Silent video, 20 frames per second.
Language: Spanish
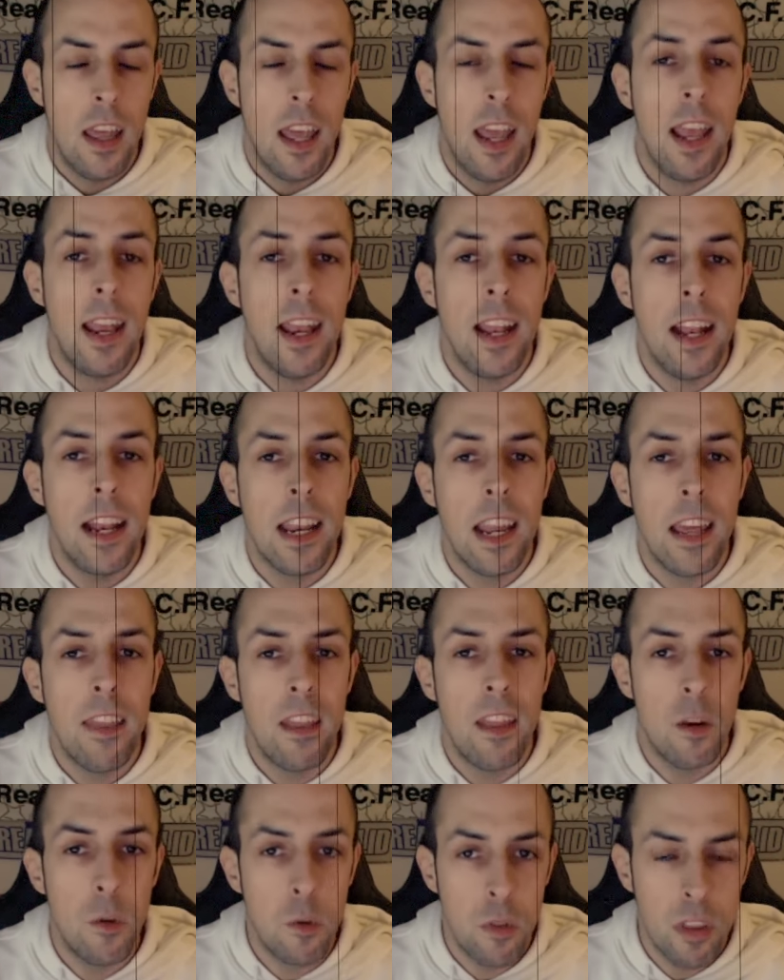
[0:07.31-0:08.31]
en el que
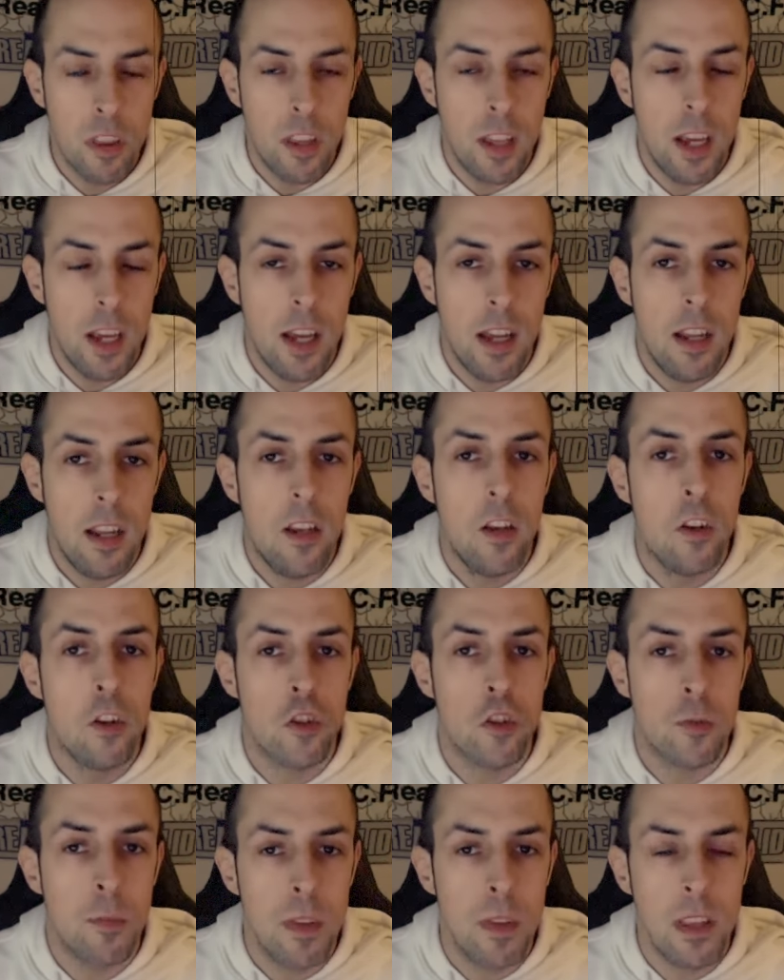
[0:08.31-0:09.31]
denuncia
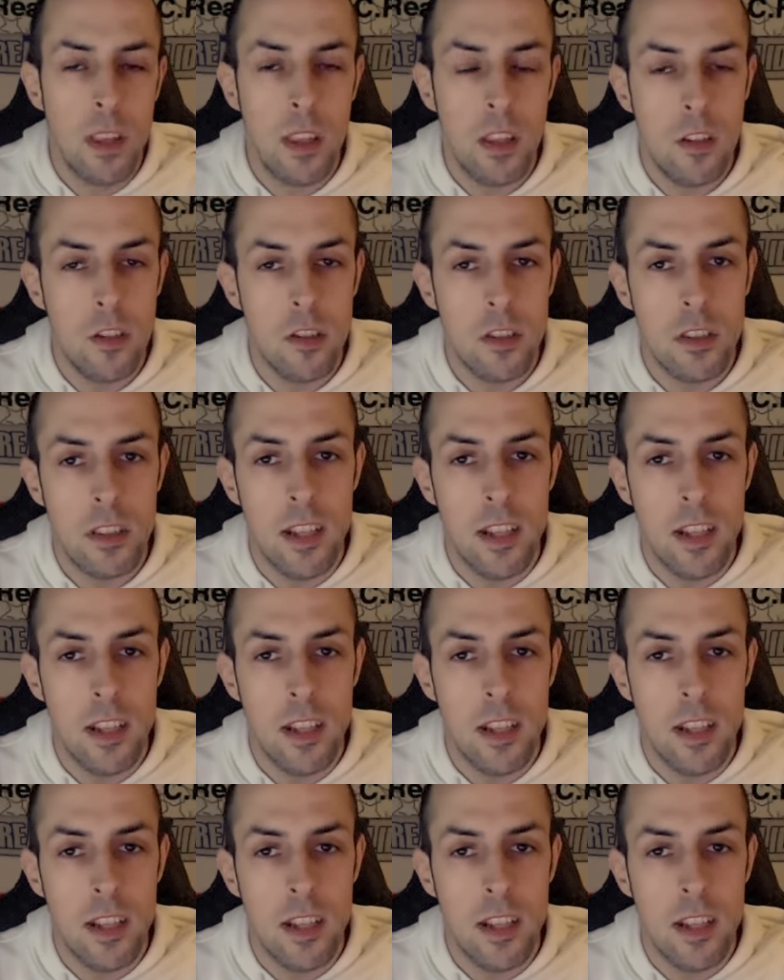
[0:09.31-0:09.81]
los vídeos